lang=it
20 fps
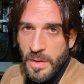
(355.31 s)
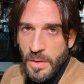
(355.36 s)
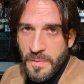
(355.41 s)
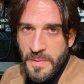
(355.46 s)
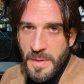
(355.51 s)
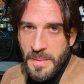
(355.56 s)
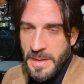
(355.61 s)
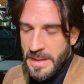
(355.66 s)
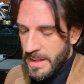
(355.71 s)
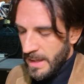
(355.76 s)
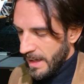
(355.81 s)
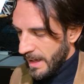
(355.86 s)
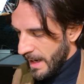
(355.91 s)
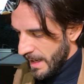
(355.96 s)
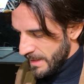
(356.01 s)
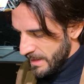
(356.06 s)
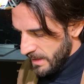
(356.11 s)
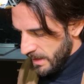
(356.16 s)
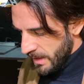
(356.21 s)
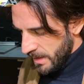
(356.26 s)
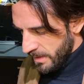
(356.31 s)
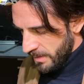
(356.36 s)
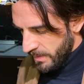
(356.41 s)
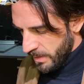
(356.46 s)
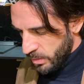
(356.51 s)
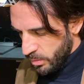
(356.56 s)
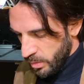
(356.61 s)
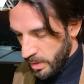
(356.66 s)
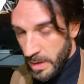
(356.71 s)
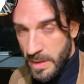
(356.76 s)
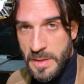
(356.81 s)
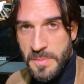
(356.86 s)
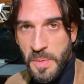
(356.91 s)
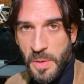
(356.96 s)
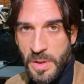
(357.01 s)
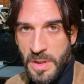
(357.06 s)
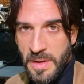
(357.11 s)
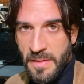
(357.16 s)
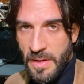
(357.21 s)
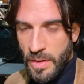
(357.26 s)
Ovviamente ragazzi le vetture
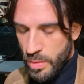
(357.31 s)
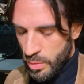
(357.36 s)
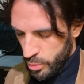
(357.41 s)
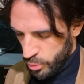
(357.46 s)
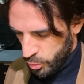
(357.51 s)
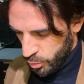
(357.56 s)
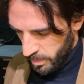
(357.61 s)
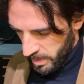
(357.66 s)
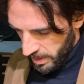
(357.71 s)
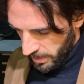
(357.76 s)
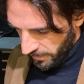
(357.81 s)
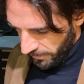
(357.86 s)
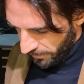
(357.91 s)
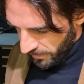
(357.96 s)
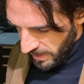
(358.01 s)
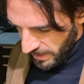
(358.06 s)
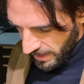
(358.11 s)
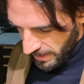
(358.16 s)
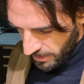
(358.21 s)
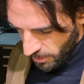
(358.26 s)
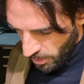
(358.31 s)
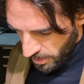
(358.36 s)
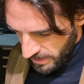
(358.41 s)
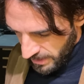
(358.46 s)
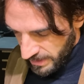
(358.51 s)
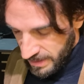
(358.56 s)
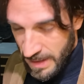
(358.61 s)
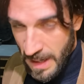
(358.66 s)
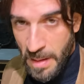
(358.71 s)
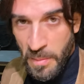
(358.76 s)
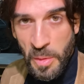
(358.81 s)
sportive consumano. Di che cosa stiamo